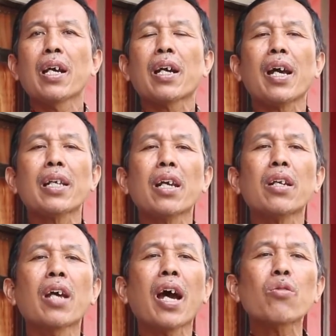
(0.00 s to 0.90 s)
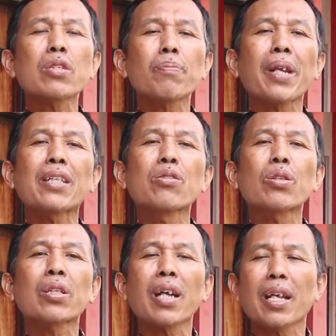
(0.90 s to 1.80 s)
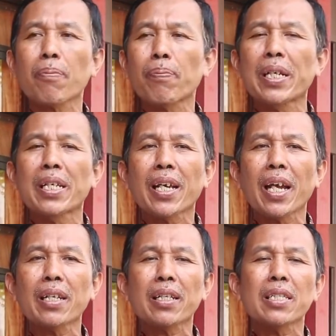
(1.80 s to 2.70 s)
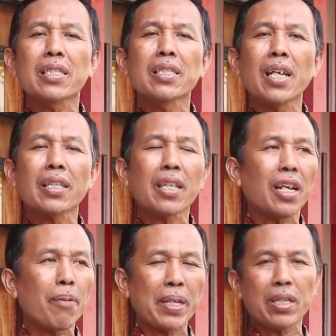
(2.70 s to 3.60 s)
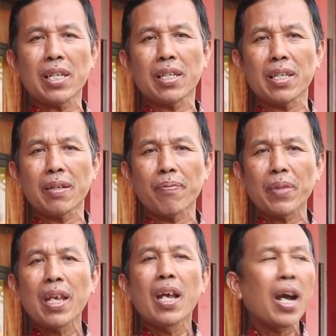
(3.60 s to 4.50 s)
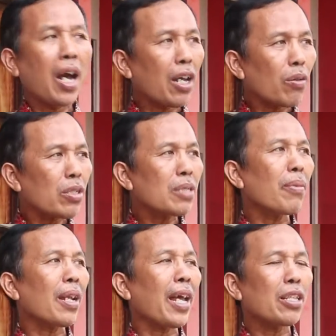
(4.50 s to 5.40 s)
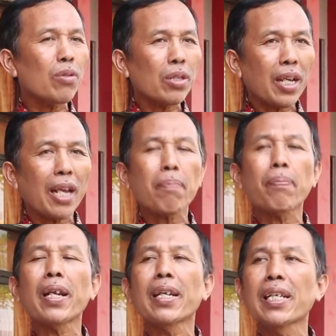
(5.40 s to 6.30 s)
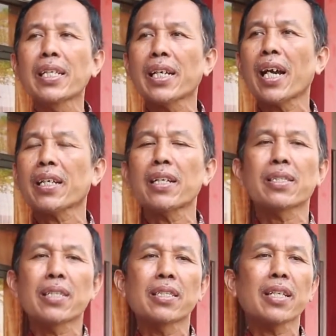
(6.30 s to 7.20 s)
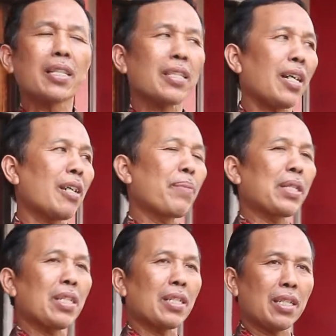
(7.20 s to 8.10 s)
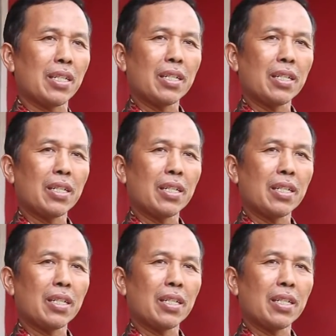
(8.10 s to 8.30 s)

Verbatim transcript: Kalian harus melanjutkan pendidikan ke jenjang yang lebih tinggi. Harus melanjutkan pendidikan ke jenjang yang lebih tinggi.